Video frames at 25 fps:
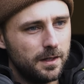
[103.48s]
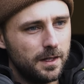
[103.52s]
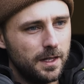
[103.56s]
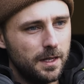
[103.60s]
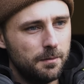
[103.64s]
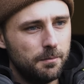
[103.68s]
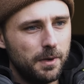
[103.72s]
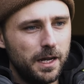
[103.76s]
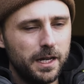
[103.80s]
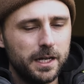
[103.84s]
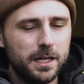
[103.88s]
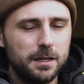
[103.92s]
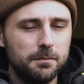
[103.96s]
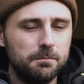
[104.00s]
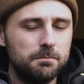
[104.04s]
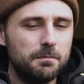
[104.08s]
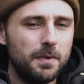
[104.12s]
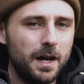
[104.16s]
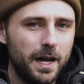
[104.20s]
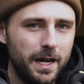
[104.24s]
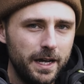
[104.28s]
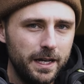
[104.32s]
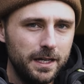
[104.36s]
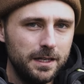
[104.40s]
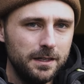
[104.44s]
im
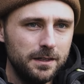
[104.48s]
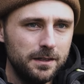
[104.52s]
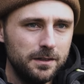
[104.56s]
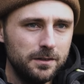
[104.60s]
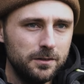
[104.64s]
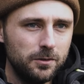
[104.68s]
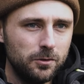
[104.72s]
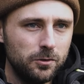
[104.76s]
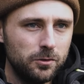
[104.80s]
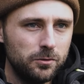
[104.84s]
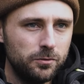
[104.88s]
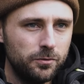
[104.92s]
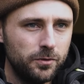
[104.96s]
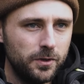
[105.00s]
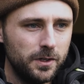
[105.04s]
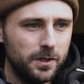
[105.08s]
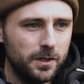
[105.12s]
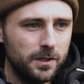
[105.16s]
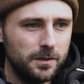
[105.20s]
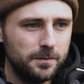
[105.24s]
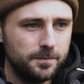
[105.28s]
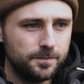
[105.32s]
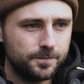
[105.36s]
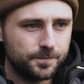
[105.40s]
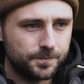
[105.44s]
Allgemeinen und
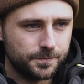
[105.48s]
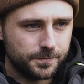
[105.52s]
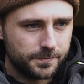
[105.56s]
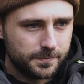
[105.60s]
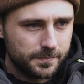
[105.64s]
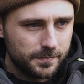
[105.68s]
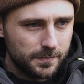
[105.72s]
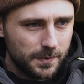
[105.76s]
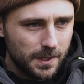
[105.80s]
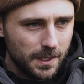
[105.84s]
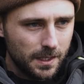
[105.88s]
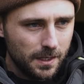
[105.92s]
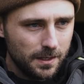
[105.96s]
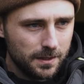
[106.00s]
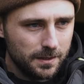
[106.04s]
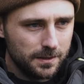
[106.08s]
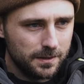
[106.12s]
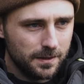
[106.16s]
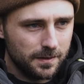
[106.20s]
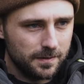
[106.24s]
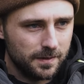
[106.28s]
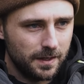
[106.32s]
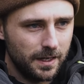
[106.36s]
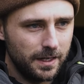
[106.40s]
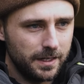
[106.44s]
für
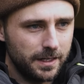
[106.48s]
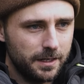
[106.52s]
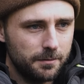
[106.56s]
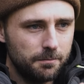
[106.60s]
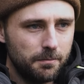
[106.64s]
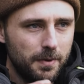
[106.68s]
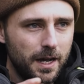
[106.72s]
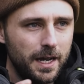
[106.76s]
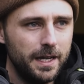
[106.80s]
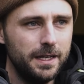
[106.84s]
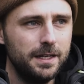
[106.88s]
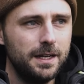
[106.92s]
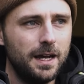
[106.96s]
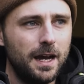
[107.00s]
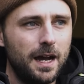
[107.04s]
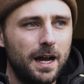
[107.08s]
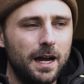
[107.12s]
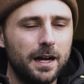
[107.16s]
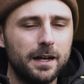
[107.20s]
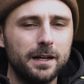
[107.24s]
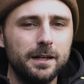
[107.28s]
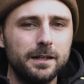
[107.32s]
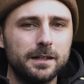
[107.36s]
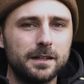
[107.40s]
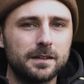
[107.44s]
das allgemeine
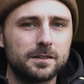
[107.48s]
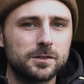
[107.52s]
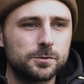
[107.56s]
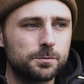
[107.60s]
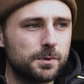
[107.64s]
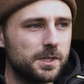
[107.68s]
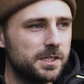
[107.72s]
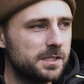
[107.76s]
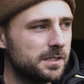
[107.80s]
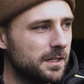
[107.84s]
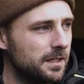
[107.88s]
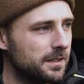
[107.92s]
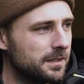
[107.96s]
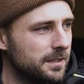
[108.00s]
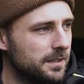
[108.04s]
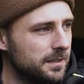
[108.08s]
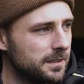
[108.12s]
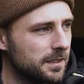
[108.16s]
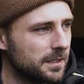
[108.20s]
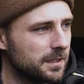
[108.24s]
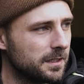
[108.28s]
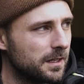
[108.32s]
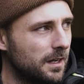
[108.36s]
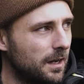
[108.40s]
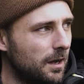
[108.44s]
Angeln, das spricht halt
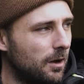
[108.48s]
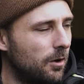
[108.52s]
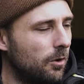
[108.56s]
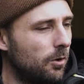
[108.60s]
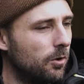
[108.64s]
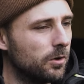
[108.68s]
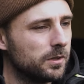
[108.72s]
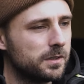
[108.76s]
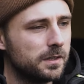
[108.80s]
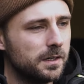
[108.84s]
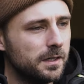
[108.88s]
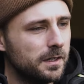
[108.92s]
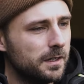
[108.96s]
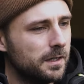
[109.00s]
hinter Kraut,